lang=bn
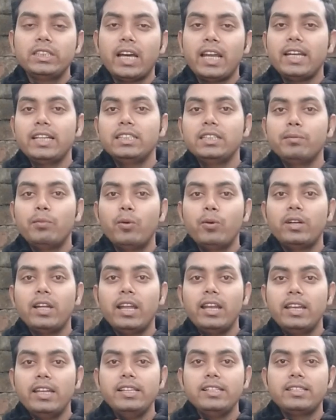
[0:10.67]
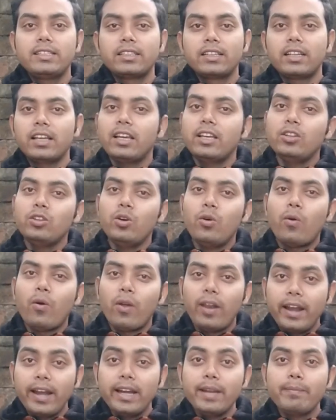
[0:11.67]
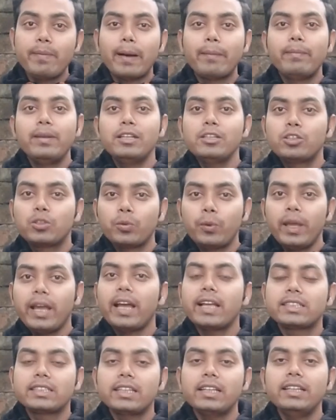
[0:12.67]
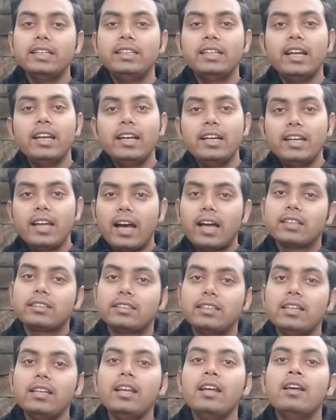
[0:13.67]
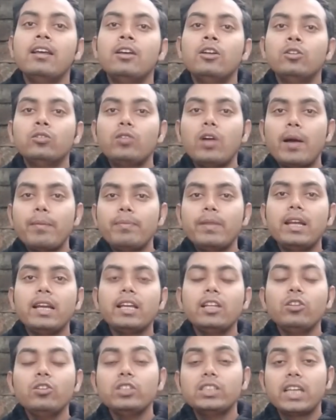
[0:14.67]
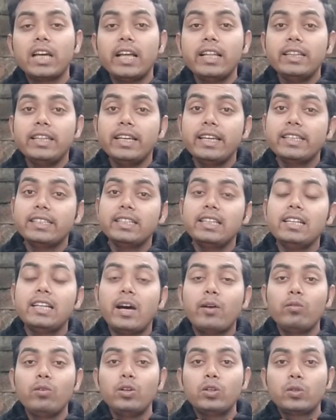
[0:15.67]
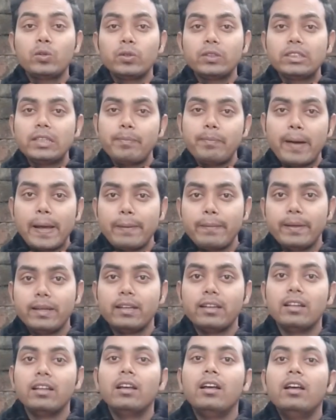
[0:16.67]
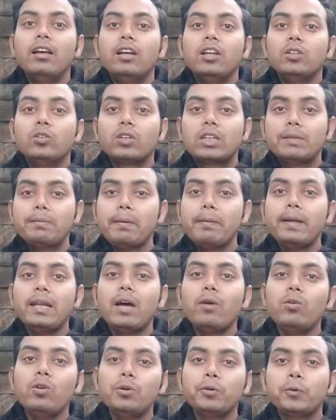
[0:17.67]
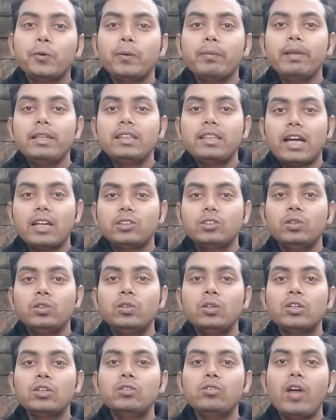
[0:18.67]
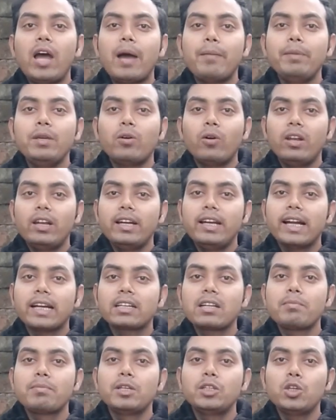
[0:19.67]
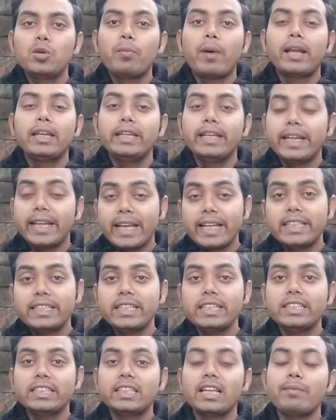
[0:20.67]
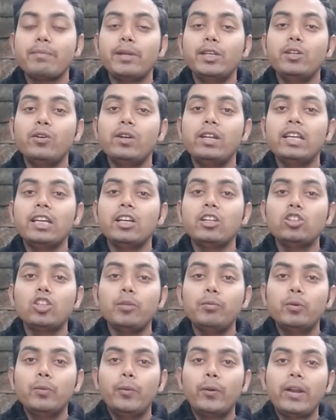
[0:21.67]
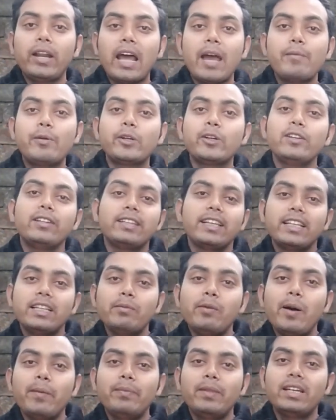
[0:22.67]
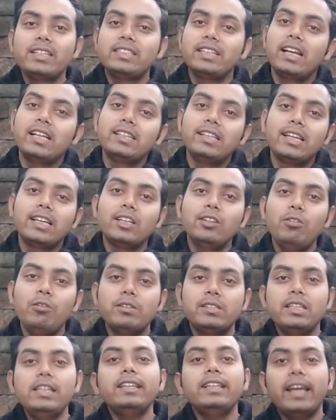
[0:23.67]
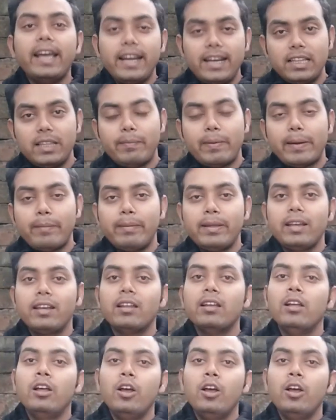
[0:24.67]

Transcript: সালের যে ভোটার লিস্ট সেটা কিন্তু অলরেডি পাবলিশ হয়ে গেছে ইন্টারনেটে আছে তো আপনারা কিন্তু সেখান থেকে ইজিলি ডাউনলোড করতে পারবেন তো কিভাবে ডাউনলোড করবেন তার জন্য কিন্তু আমি অলরেডি একটা ভিডিও বানিয়ে রেখেছি সেই ভিডিও লিঙ্ক কিন্তু আমি উপরে আই বাটনে দিয়ে দিব আপনারা সেখান থেকে কিন্তু ইজিলি দেখে নিতে পারবেন